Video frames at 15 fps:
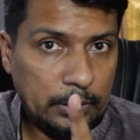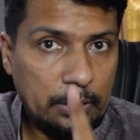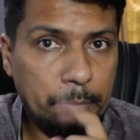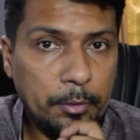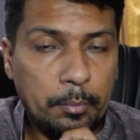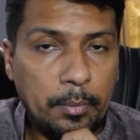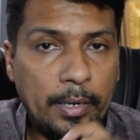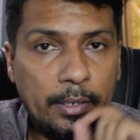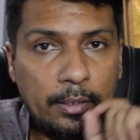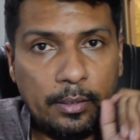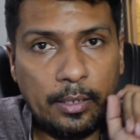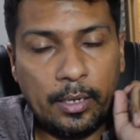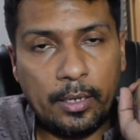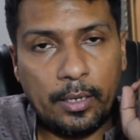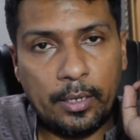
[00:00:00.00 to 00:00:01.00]
कीप इन माइंड
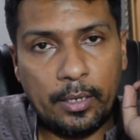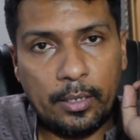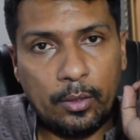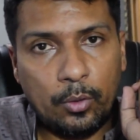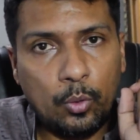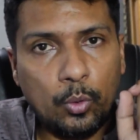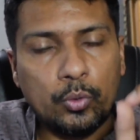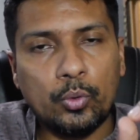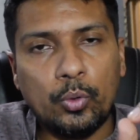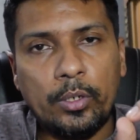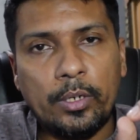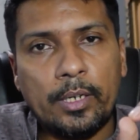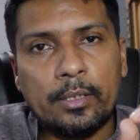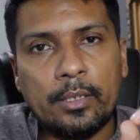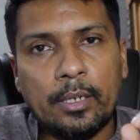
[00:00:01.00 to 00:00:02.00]
के 200
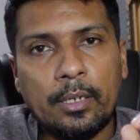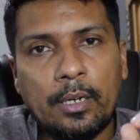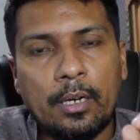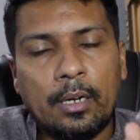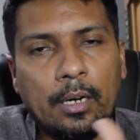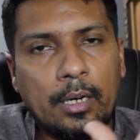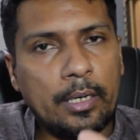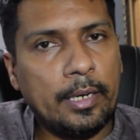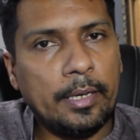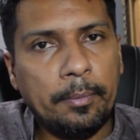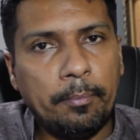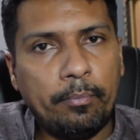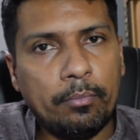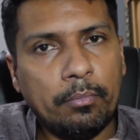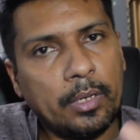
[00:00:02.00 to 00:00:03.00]
लेरा तक का कार्ड लें
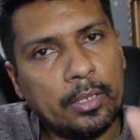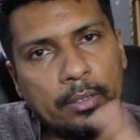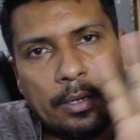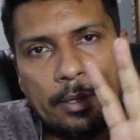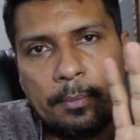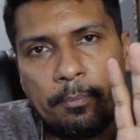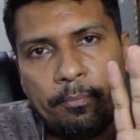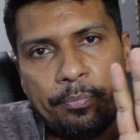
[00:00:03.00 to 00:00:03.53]
मंथली